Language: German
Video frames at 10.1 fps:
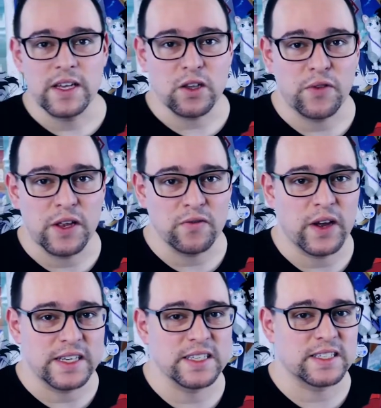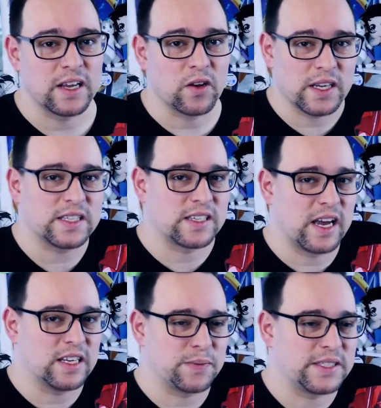Was auf jeden Fall dieses Jahr noch richtig
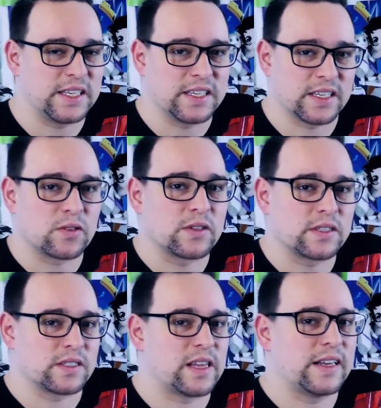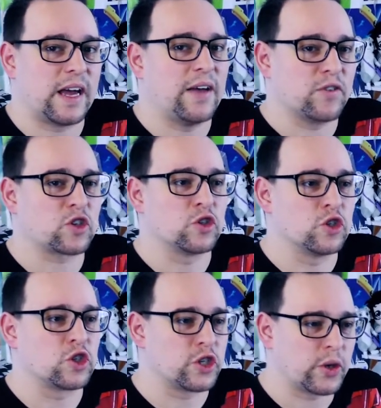geiles passiert ist, und das ist leider einfach schon
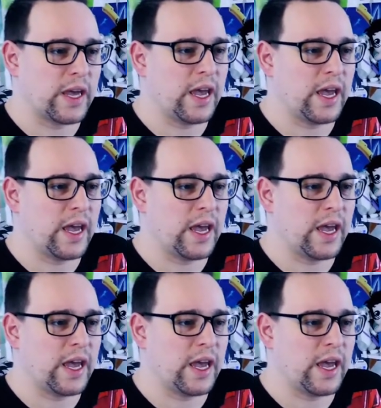ein Stück